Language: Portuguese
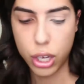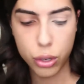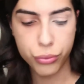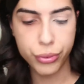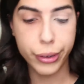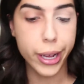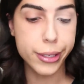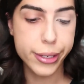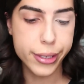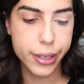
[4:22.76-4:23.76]
pra não ficar
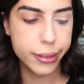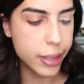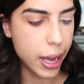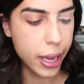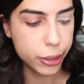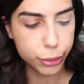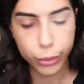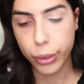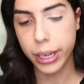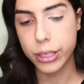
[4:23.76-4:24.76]
cinzentado ou
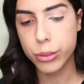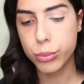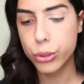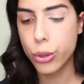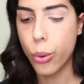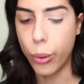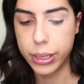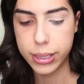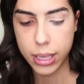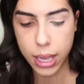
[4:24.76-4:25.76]
qualquer tipo de
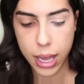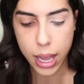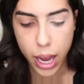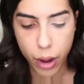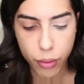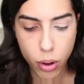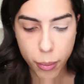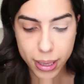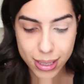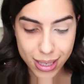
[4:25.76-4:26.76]
coisa. Eu vou
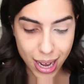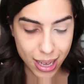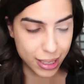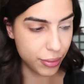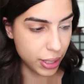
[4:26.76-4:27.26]
começar, na